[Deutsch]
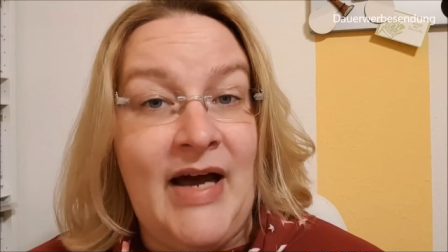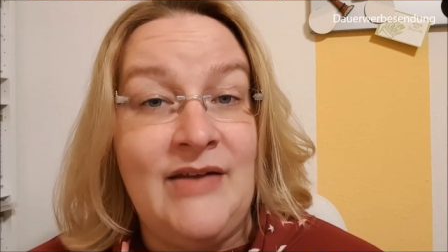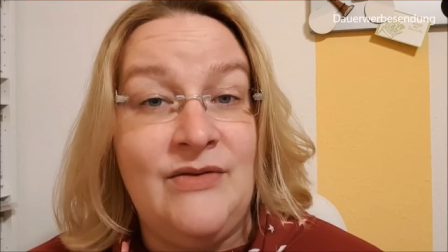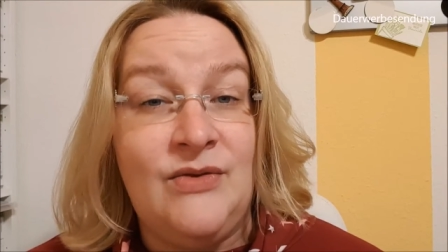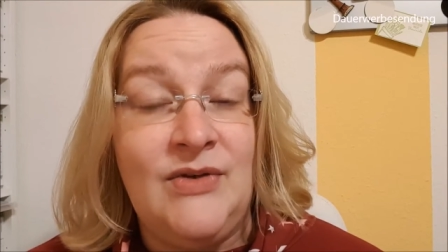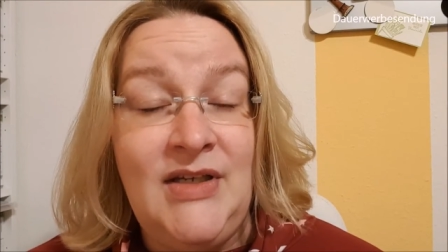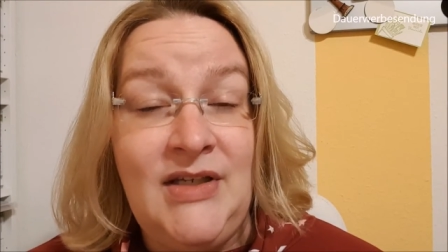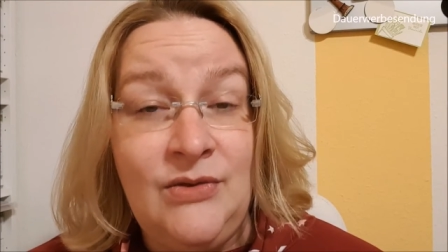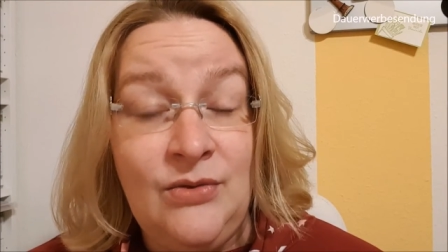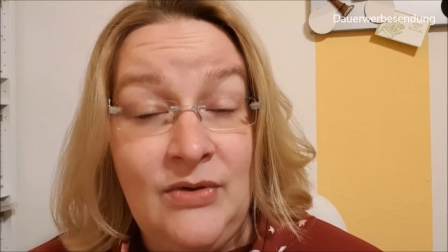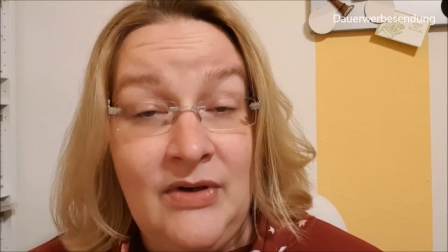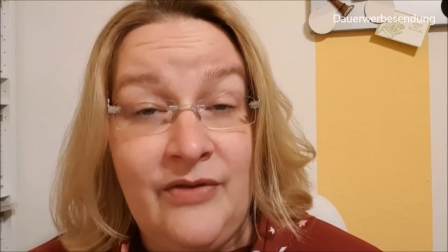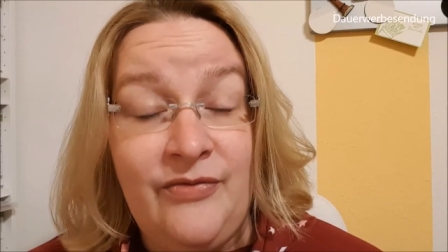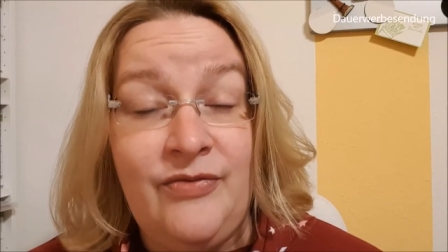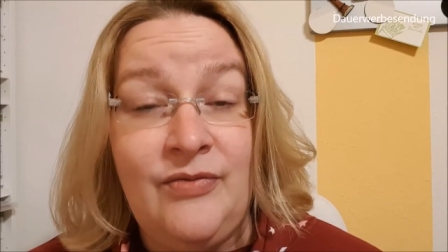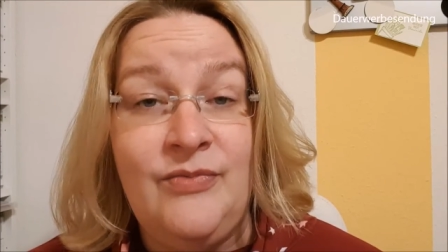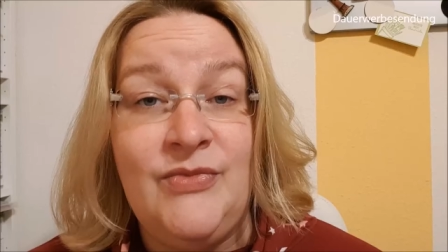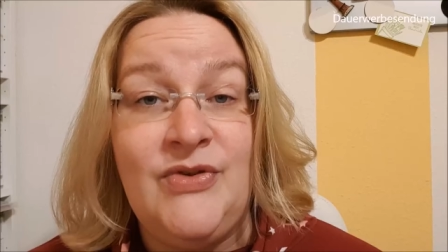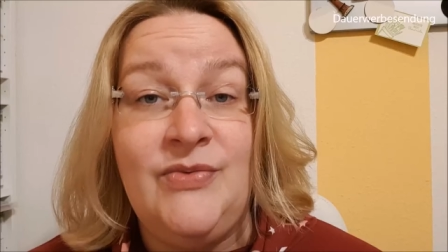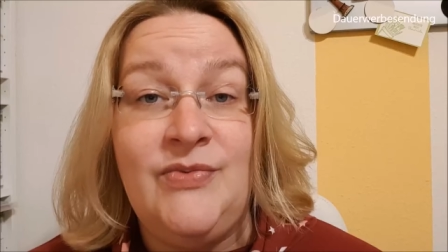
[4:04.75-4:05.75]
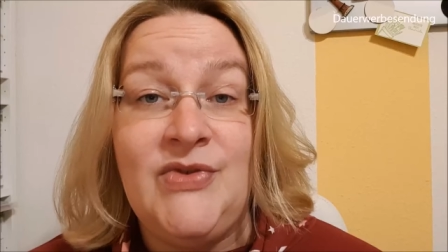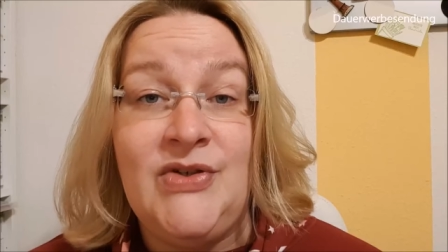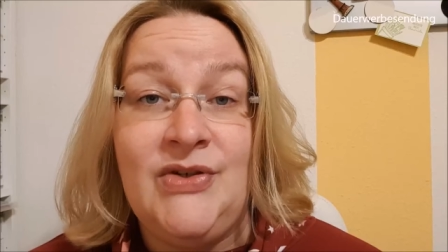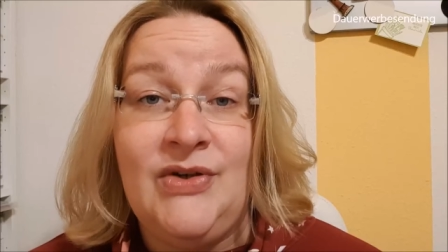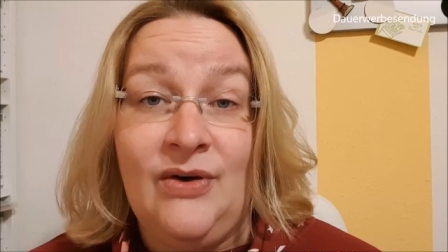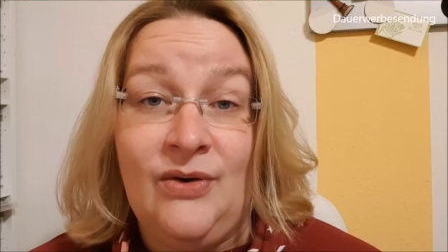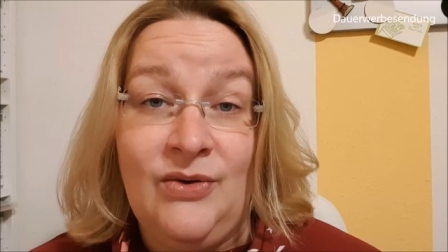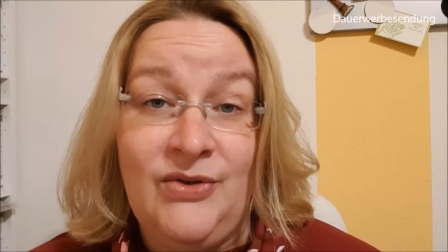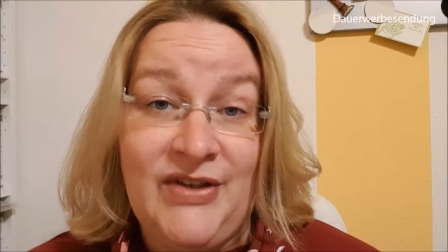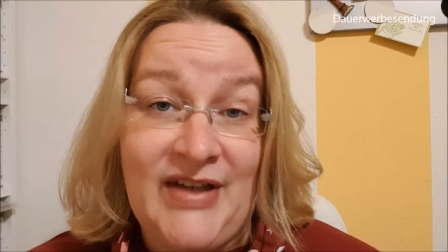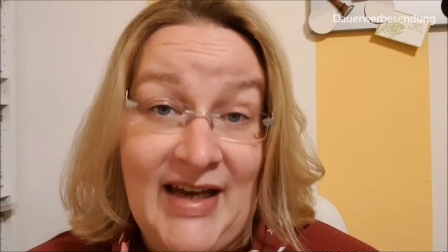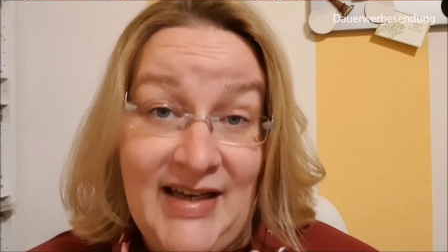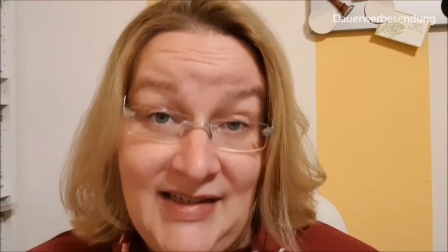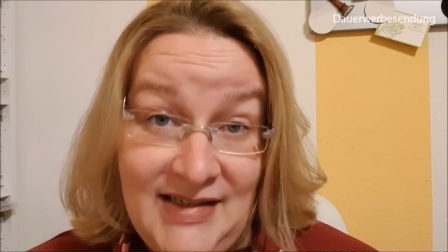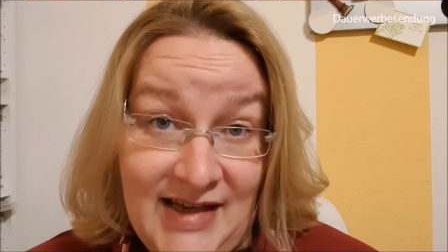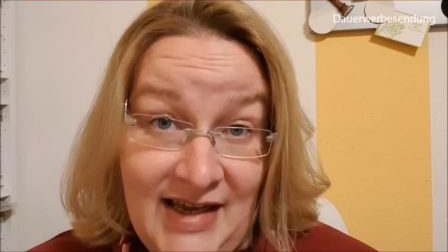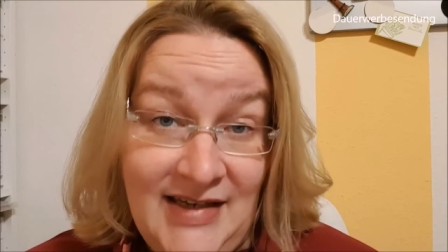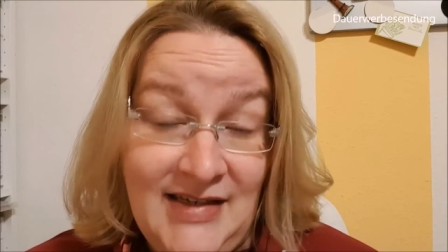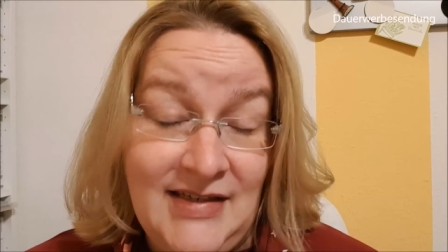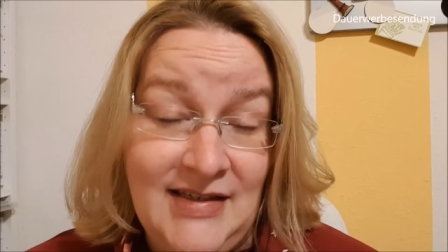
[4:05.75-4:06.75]
Also nicht 175 Euro und 3
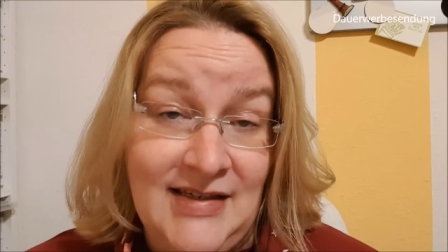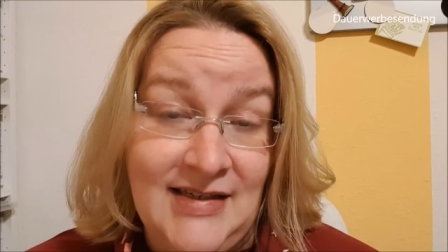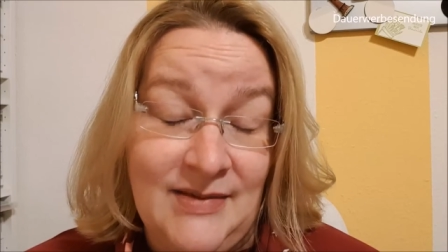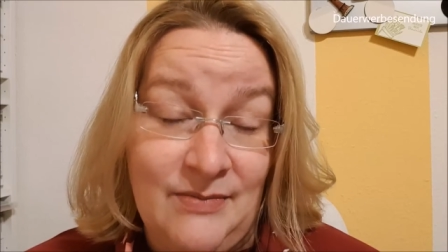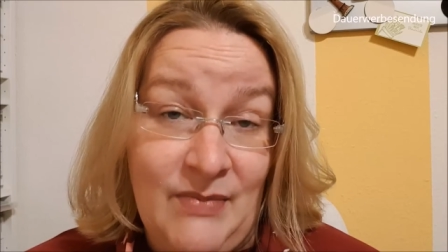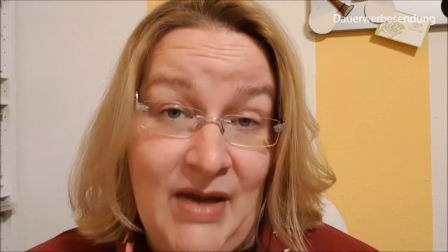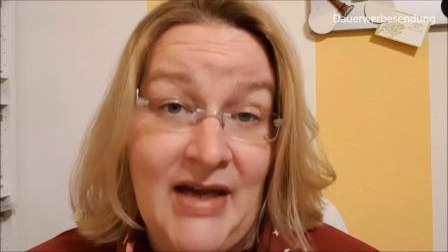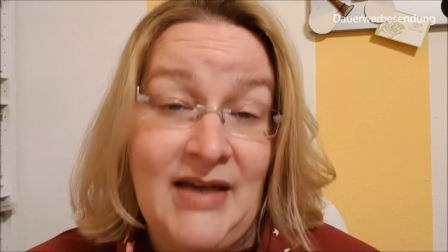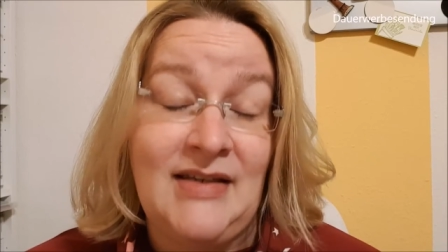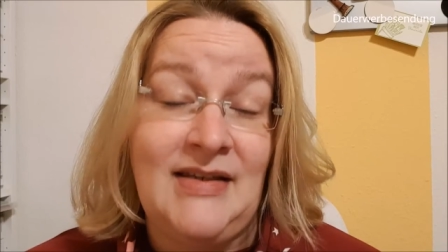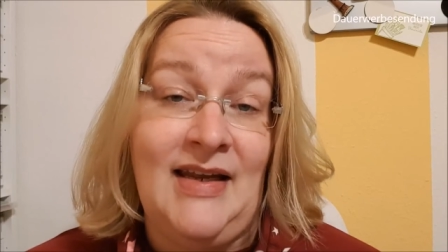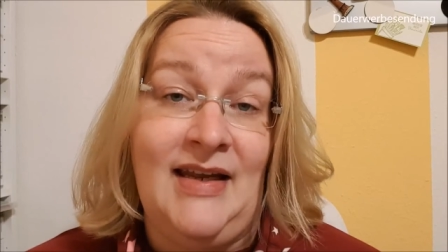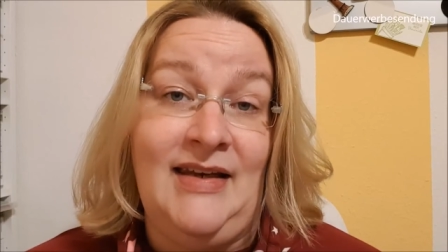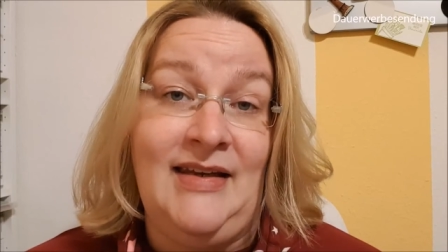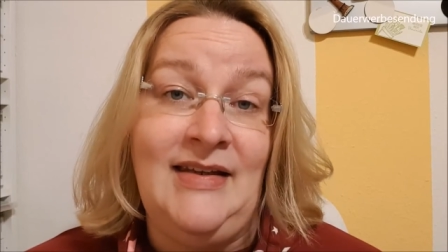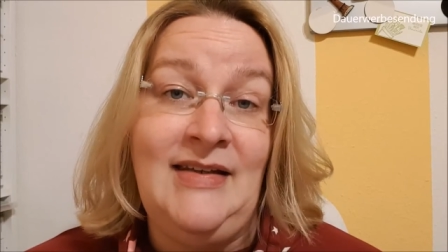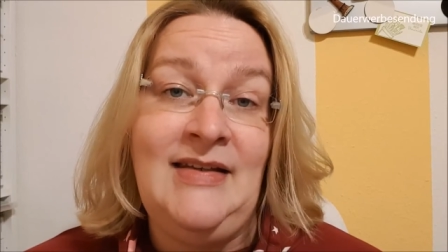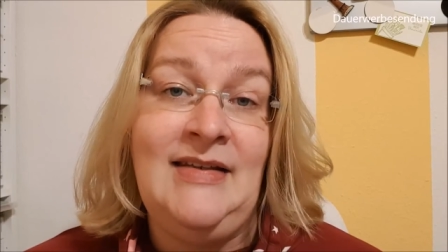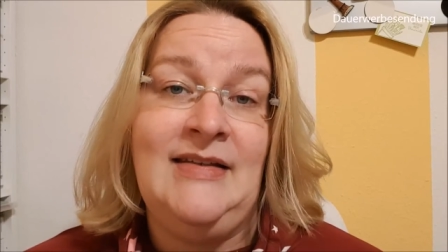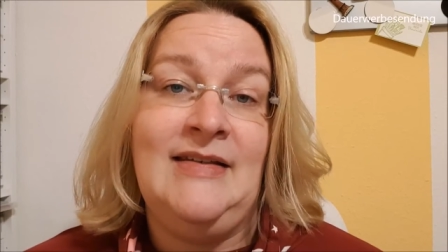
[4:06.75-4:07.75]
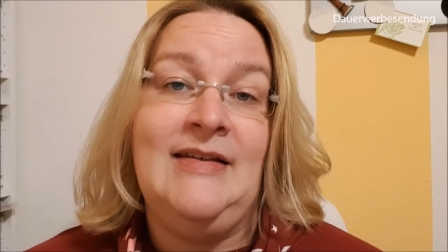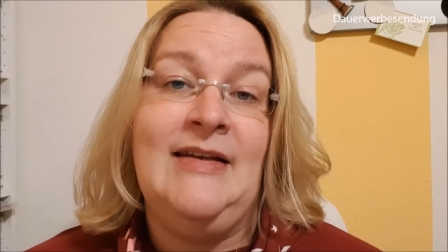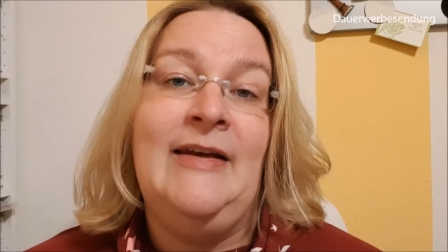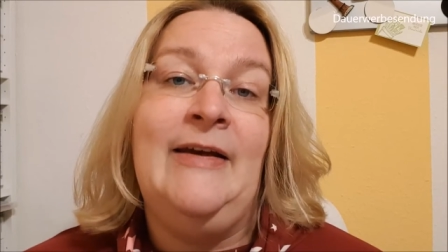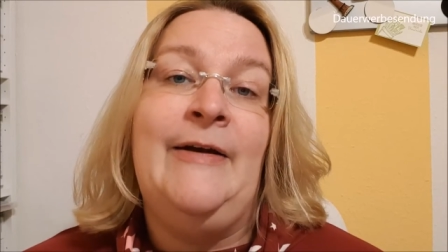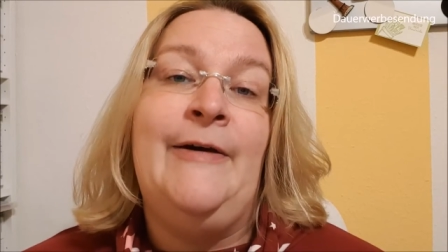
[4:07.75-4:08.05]
Cent, das macht er nicht.